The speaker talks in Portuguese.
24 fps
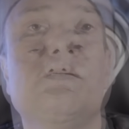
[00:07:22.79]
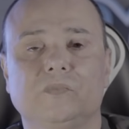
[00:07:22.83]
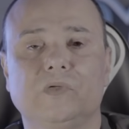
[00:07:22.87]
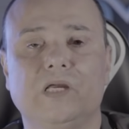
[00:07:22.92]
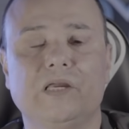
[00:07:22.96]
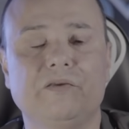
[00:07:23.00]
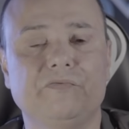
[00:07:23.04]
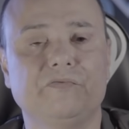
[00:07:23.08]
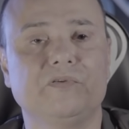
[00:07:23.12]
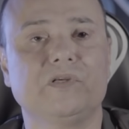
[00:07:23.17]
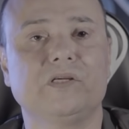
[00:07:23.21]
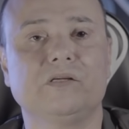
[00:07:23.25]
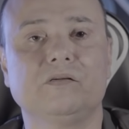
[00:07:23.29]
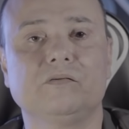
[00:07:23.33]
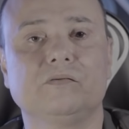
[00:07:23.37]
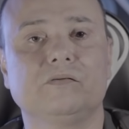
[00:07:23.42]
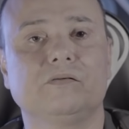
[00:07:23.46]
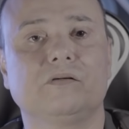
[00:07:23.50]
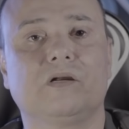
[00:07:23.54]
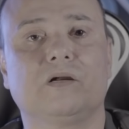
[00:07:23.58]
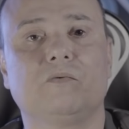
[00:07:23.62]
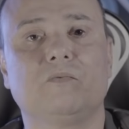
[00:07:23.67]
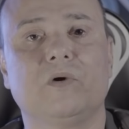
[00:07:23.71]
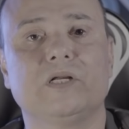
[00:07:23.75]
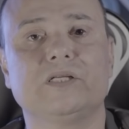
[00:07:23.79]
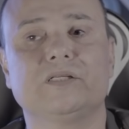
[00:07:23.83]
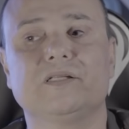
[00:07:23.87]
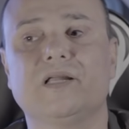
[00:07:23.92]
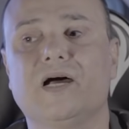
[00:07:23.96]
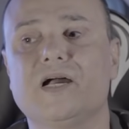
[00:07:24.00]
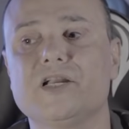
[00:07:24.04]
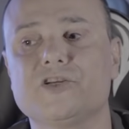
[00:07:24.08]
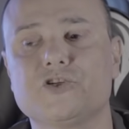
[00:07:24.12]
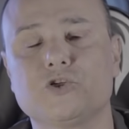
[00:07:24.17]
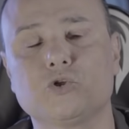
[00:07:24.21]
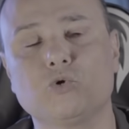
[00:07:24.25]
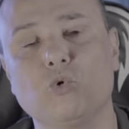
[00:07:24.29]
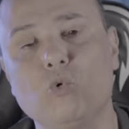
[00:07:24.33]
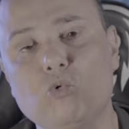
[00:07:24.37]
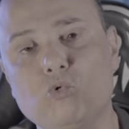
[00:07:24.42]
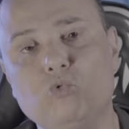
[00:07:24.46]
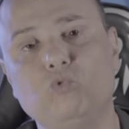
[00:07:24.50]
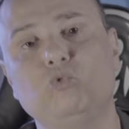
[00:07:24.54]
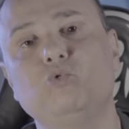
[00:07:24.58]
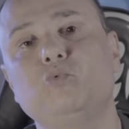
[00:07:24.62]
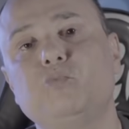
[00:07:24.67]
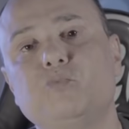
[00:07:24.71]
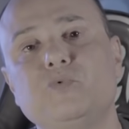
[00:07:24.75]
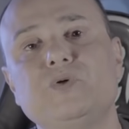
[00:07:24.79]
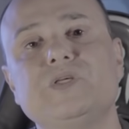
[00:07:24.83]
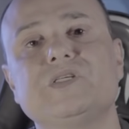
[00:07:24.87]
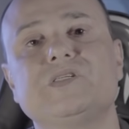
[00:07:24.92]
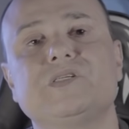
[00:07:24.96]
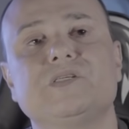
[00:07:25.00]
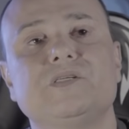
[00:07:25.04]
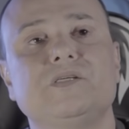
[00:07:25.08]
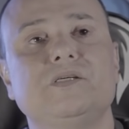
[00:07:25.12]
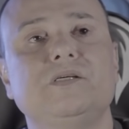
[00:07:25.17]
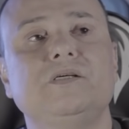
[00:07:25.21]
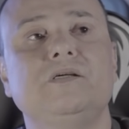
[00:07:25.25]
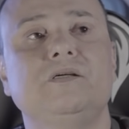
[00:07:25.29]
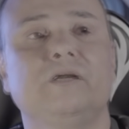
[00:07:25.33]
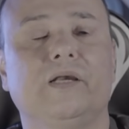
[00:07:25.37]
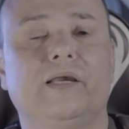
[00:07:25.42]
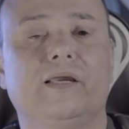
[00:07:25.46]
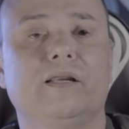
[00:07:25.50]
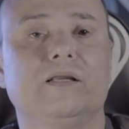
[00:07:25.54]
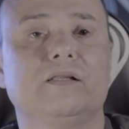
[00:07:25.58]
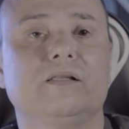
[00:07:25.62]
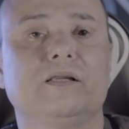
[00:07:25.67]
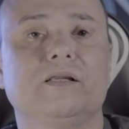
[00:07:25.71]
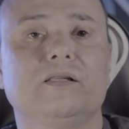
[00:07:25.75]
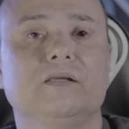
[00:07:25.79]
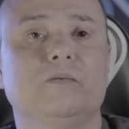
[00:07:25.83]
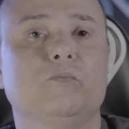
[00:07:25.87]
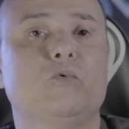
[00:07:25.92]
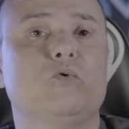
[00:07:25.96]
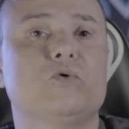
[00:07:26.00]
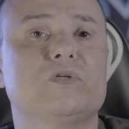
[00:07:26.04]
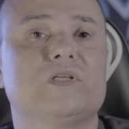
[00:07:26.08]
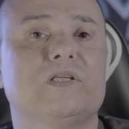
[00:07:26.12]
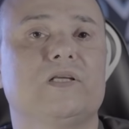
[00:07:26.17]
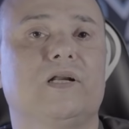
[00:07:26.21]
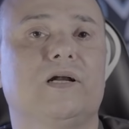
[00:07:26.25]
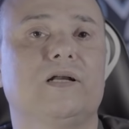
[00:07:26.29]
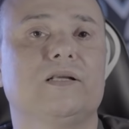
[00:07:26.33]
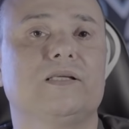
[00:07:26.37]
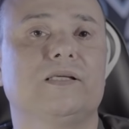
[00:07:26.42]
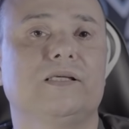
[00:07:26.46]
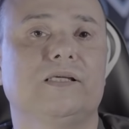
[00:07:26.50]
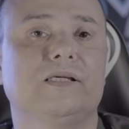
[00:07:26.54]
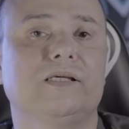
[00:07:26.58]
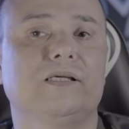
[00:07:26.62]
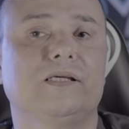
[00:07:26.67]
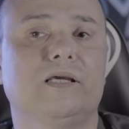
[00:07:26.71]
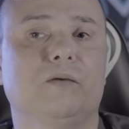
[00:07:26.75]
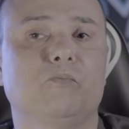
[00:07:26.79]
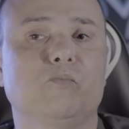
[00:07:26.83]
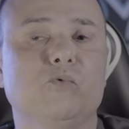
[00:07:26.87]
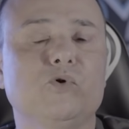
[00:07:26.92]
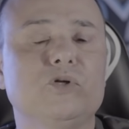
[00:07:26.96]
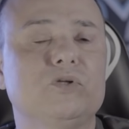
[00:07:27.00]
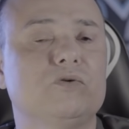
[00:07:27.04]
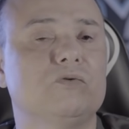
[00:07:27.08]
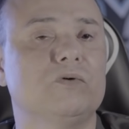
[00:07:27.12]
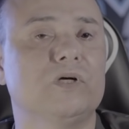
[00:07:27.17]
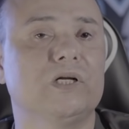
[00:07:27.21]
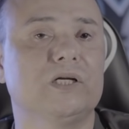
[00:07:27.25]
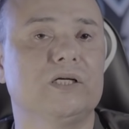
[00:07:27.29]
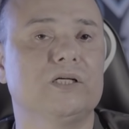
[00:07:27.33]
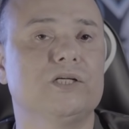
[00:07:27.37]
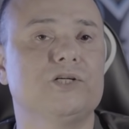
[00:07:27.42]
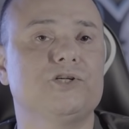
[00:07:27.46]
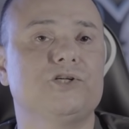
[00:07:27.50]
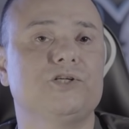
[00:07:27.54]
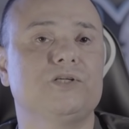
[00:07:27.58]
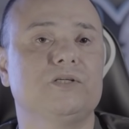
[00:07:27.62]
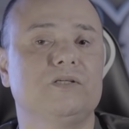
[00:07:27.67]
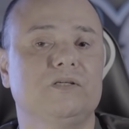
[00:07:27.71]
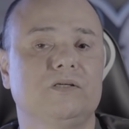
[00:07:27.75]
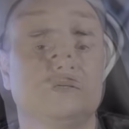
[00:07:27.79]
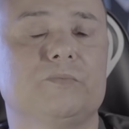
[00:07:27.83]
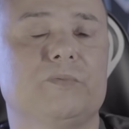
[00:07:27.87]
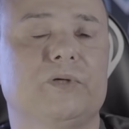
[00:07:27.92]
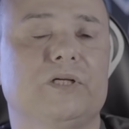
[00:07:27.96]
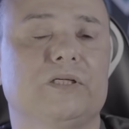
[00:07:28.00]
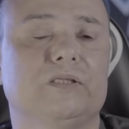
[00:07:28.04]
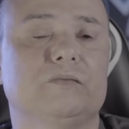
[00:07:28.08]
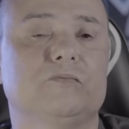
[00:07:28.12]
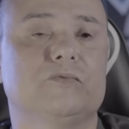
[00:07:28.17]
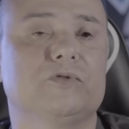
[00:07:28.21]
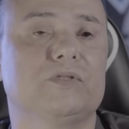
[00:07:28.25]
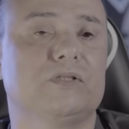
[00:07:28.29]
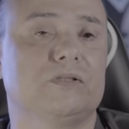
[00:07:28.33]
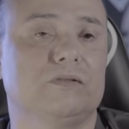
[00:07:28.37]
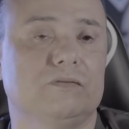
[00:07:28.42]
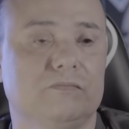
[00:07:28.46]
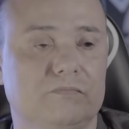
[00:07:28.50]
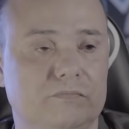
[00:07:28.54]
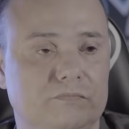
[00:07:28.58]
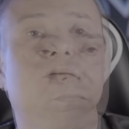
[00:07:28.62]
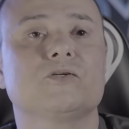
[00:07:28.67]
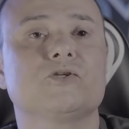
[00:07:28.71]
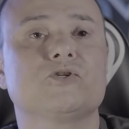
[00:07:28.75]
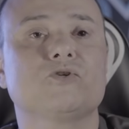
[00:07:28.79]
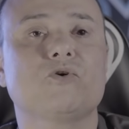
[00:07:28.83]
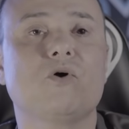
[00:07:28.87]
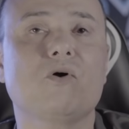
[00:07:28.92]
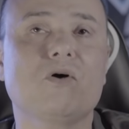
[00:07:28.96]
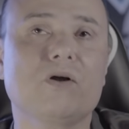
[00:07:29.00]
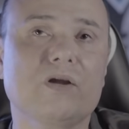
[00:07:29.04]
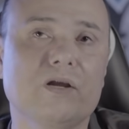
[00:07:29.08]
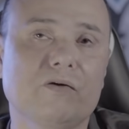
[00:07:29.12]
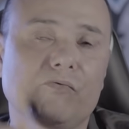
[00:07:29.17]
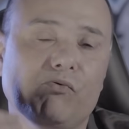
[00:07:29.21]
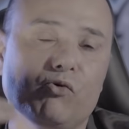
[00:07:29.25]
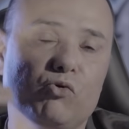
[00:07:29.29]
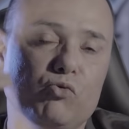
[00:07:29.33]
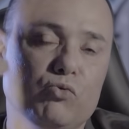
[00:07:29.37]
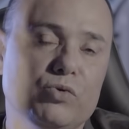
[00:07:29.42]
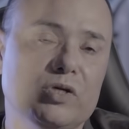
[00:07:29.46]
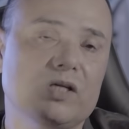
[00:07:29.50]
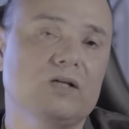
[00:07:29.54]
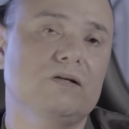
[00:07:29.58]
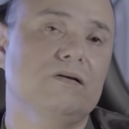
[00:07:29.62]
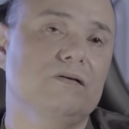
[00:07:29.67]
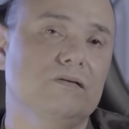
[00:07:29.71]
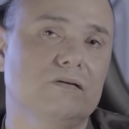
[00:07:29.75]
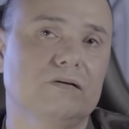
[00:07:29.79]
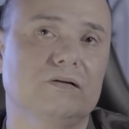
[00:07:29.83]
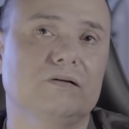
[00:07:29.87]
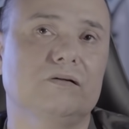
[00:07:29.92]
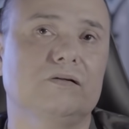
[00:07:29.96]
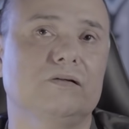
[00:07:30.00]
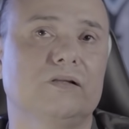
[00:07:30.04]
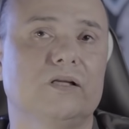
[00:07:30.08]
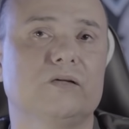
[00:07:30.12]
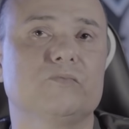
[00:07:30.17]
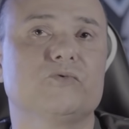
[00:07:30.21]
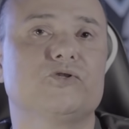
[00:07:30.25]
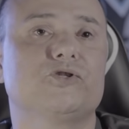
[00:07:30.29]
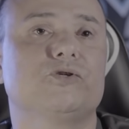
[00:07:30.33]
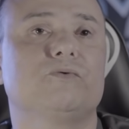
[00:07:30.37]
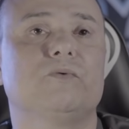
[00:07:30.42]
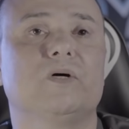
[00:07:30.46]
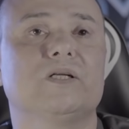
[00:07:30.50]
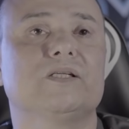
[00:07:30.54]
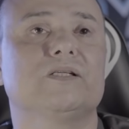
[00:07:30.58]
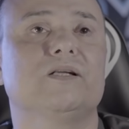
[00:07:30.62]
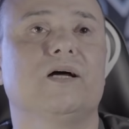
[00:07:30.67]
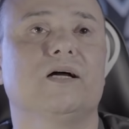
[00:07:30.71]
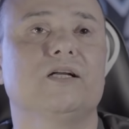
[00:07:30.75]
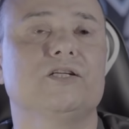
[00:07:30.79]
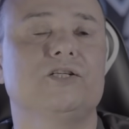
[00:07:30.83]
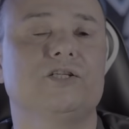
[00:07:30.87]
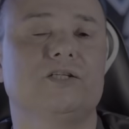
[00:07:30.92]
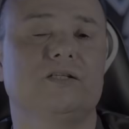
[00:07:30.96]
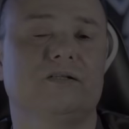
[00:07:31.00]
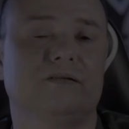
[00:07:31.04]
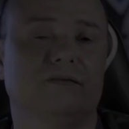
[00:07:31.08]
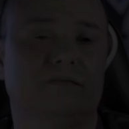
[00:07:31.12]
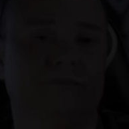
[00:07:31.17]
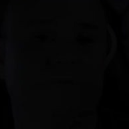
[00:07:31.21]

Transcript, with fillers: Enfim, a qualidade do grupo em si, ela tá demonstrada aí que é muito grande, esperamos só evoluir em termos de qualidade.